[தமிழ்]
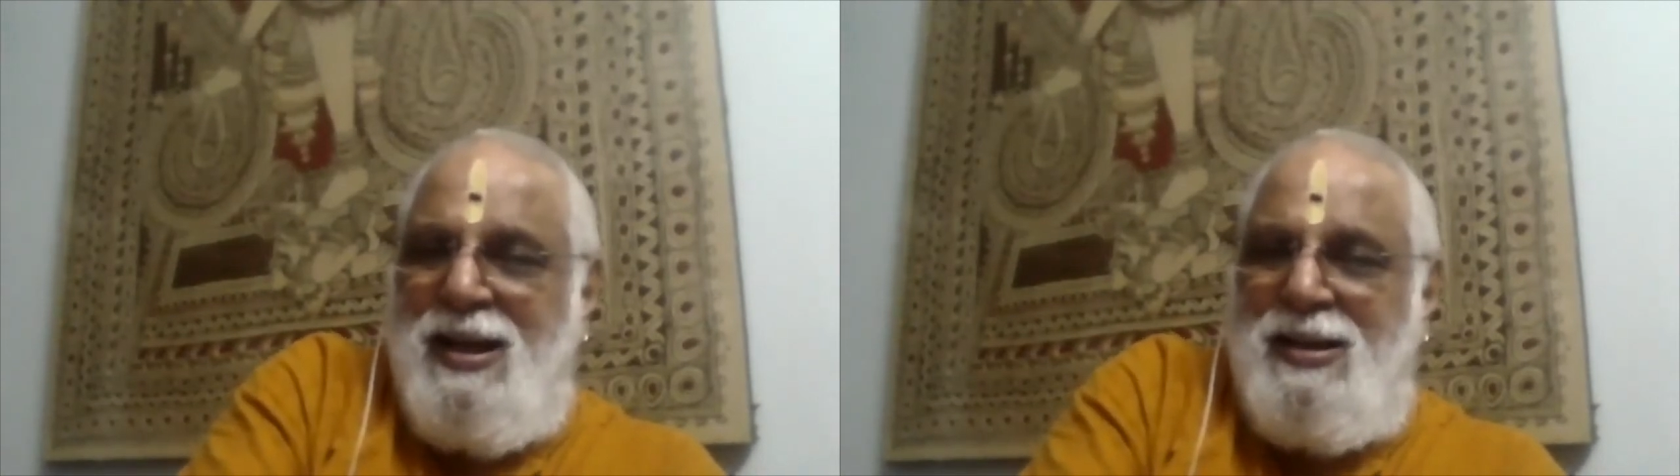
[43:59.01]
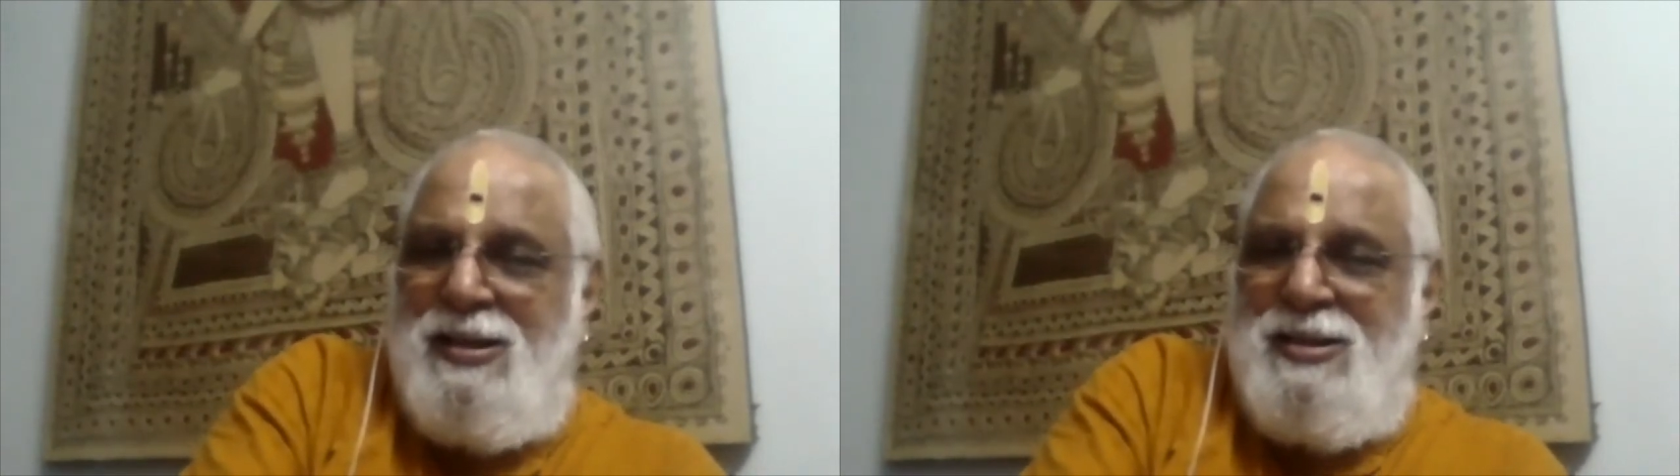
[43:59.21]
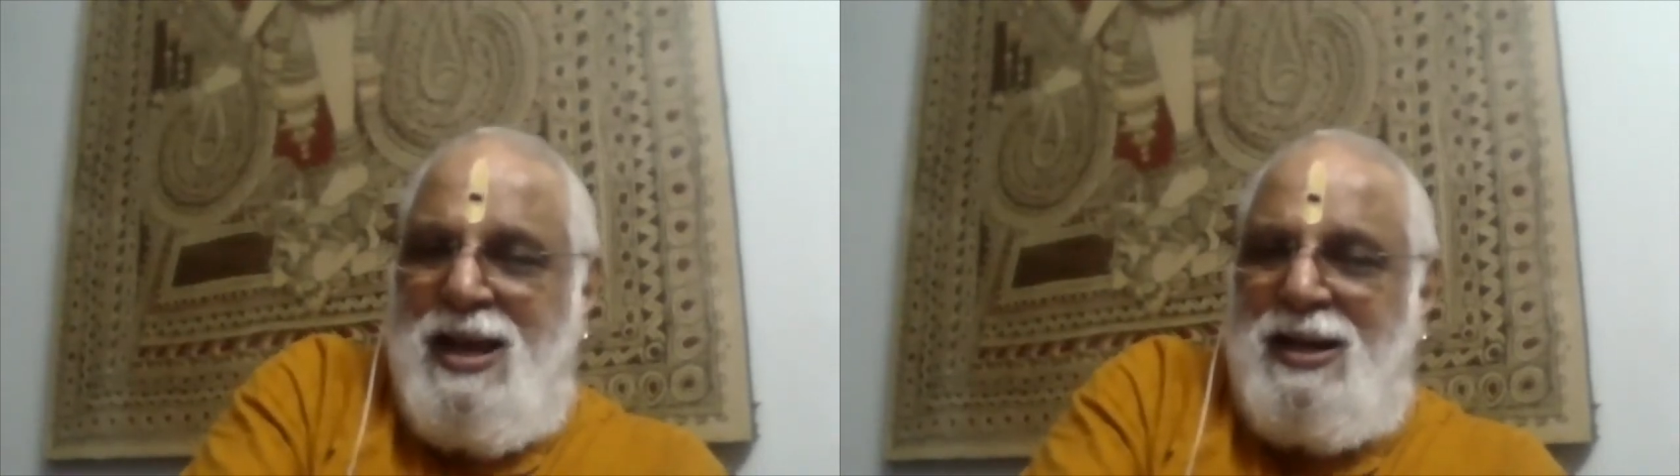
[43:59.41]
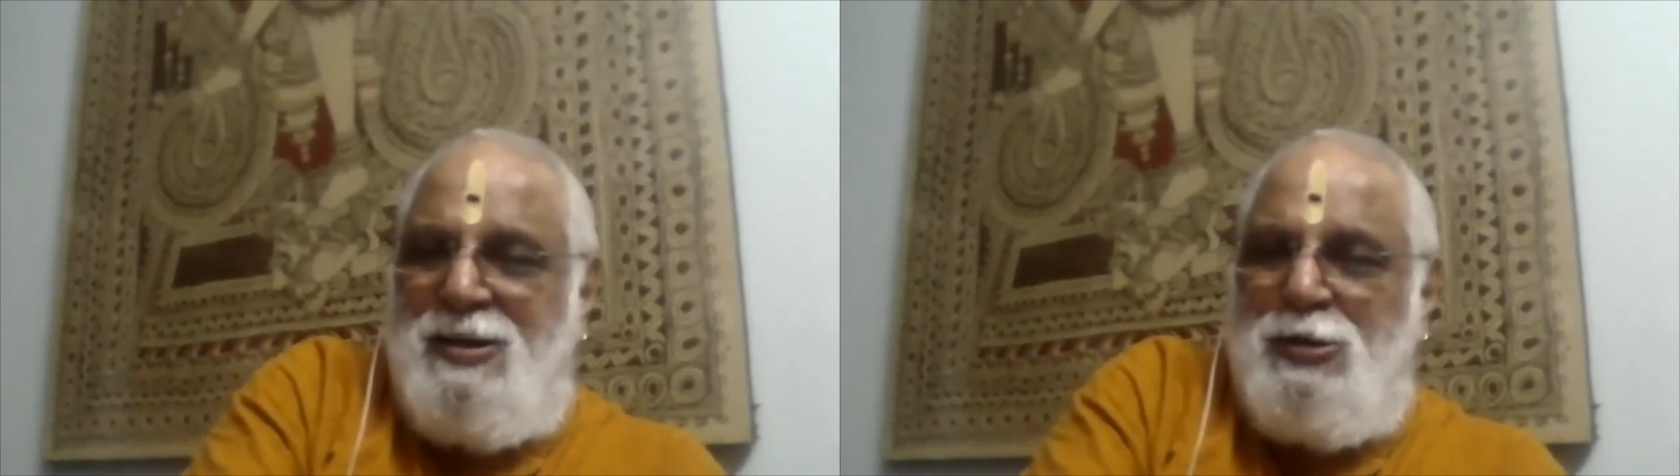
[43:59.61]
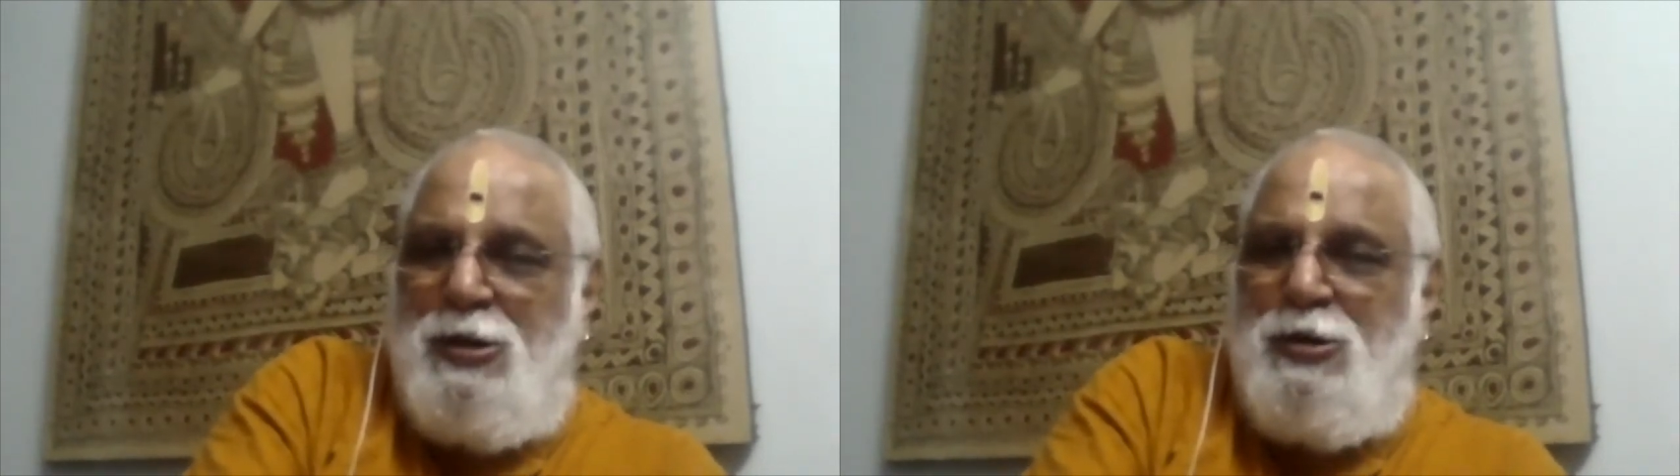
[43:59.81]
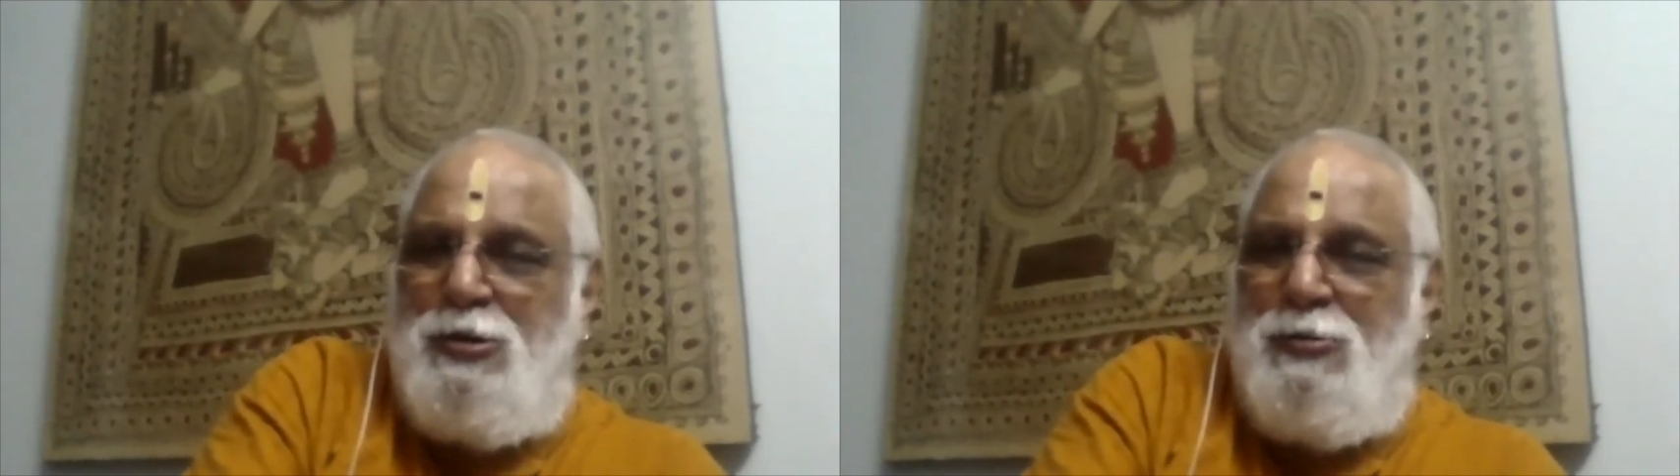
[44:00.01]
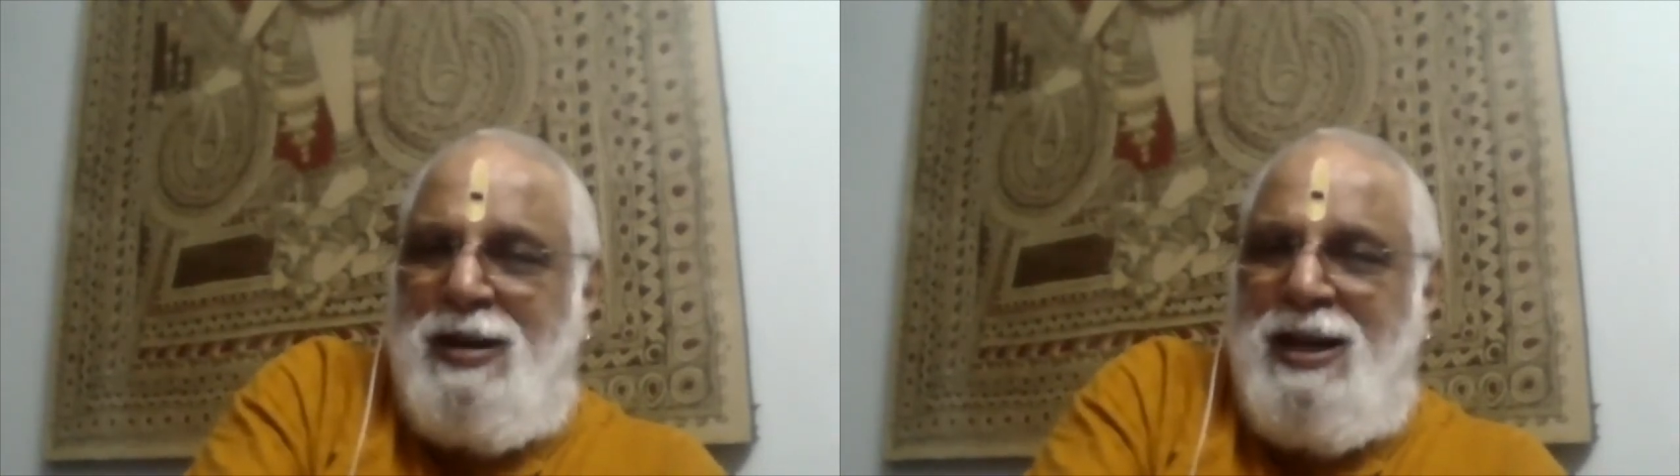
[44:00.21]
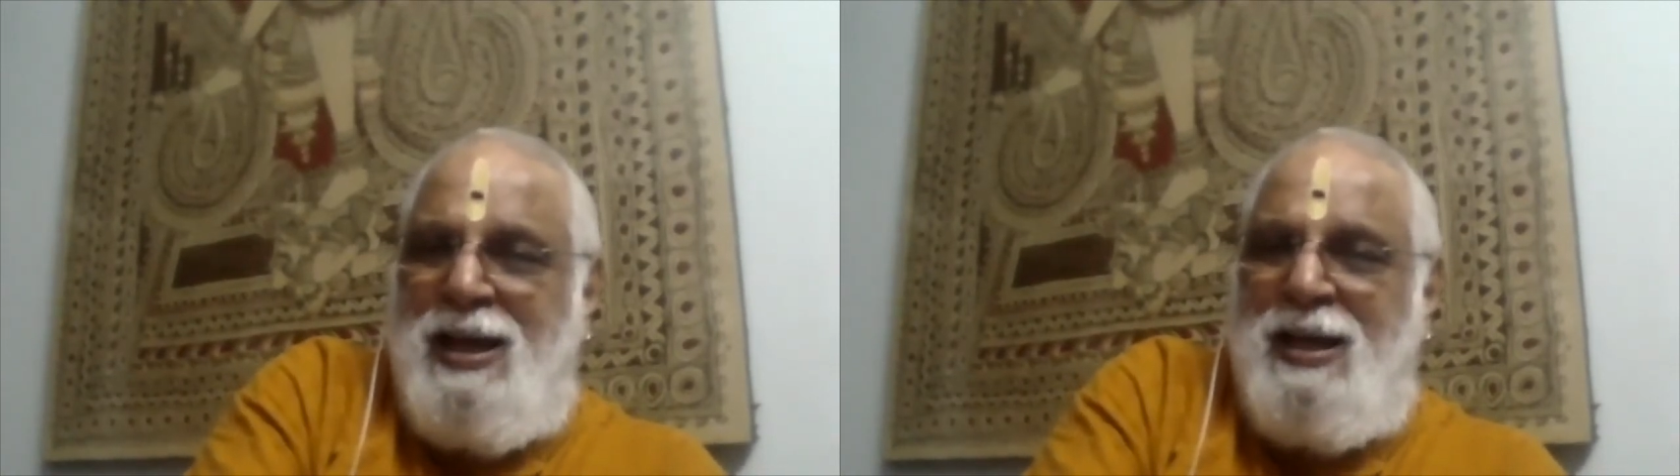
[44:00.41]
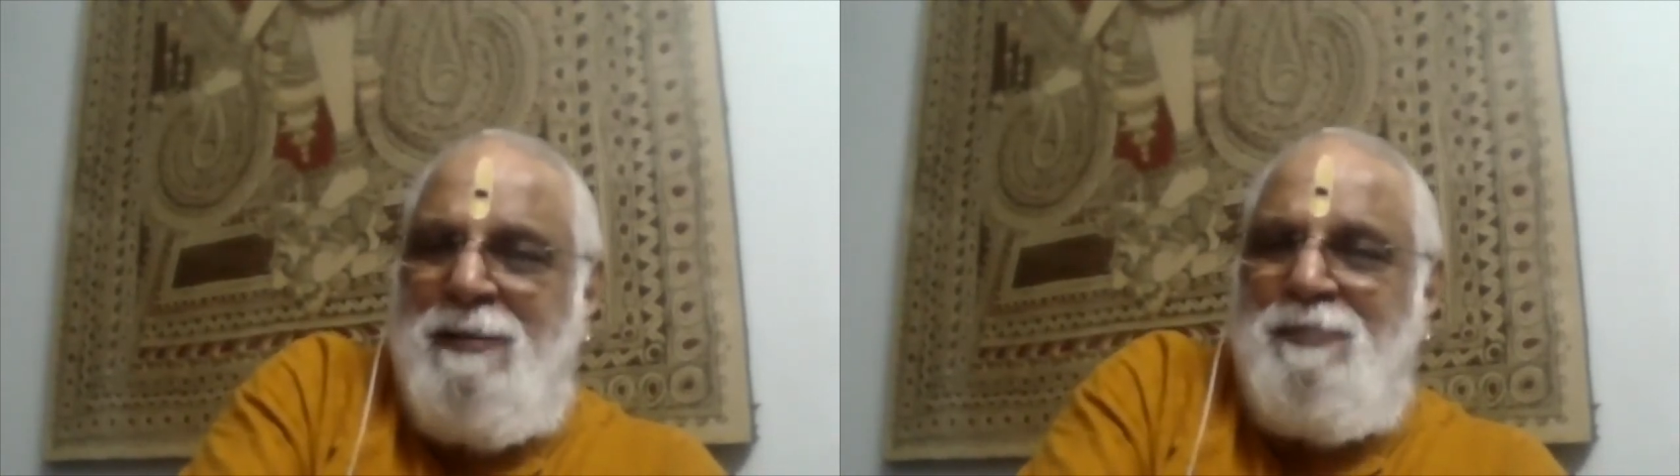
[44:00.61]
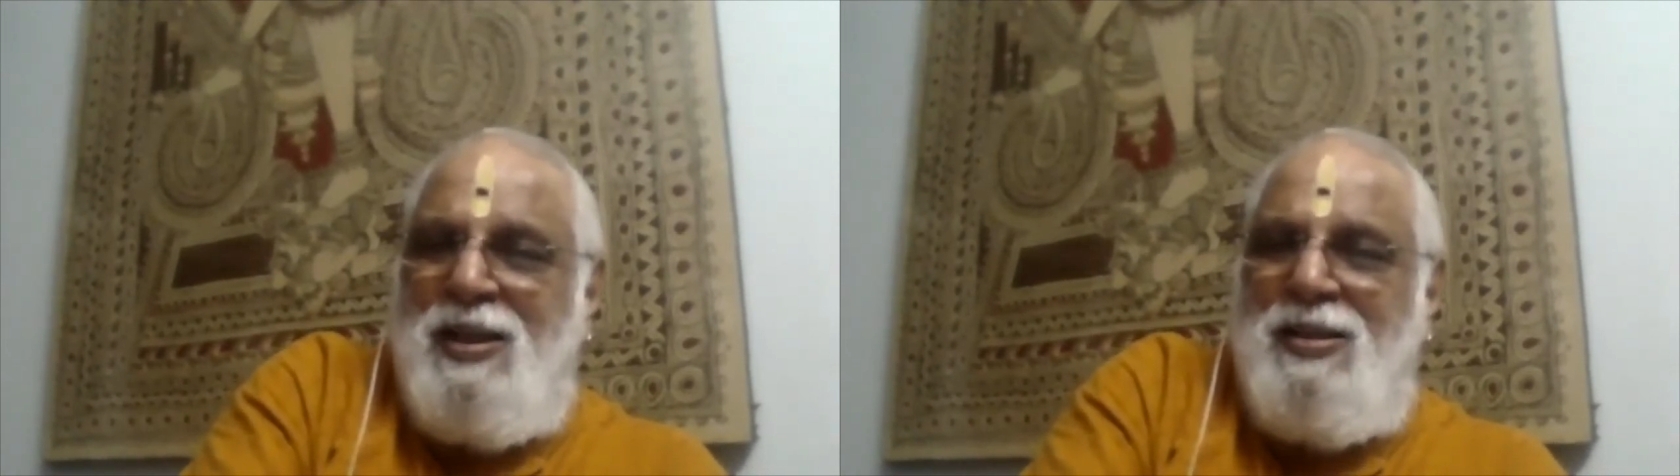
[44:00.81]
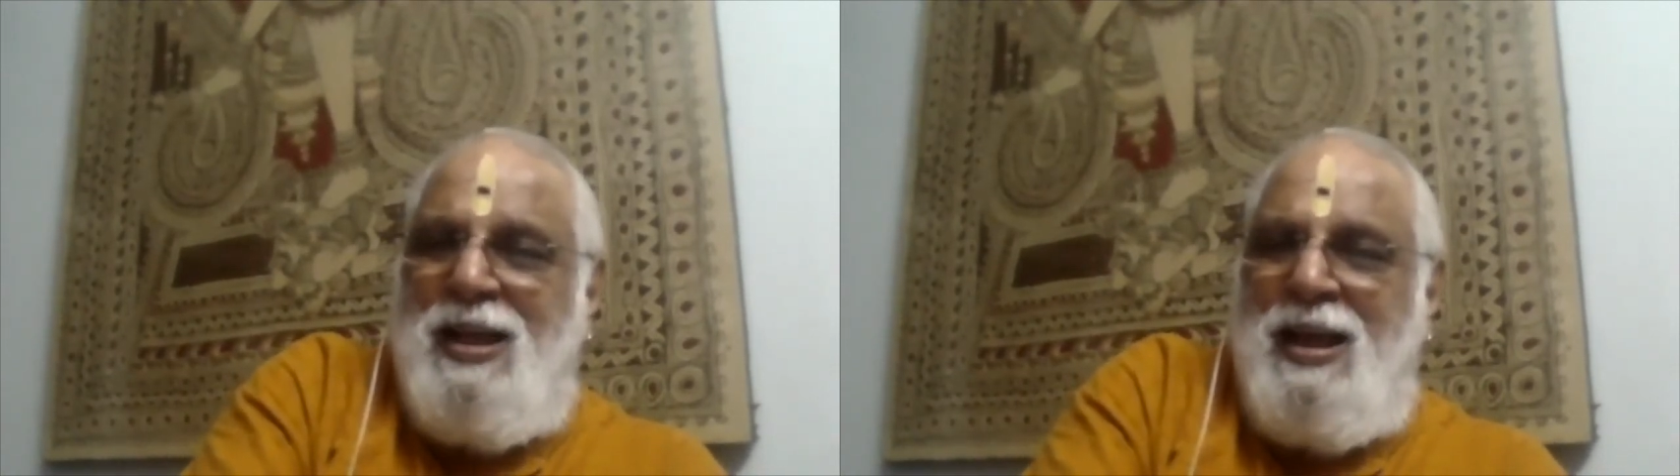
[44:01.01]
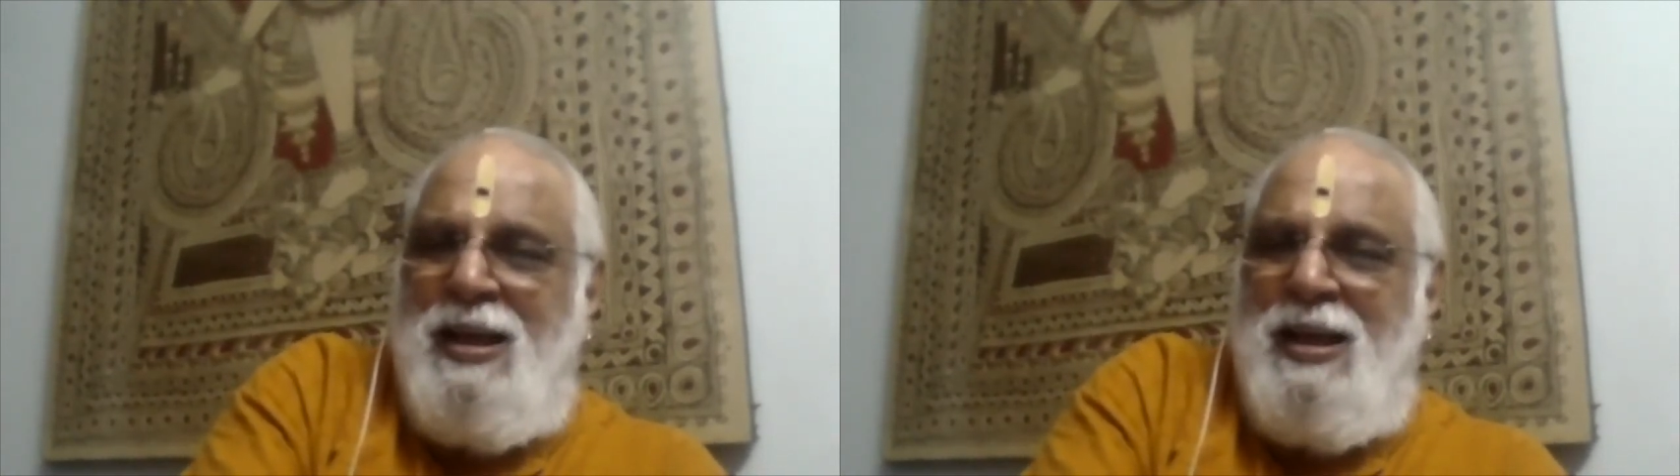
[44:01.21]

இந்த சேரன் செங்குட்டுவனை இந்த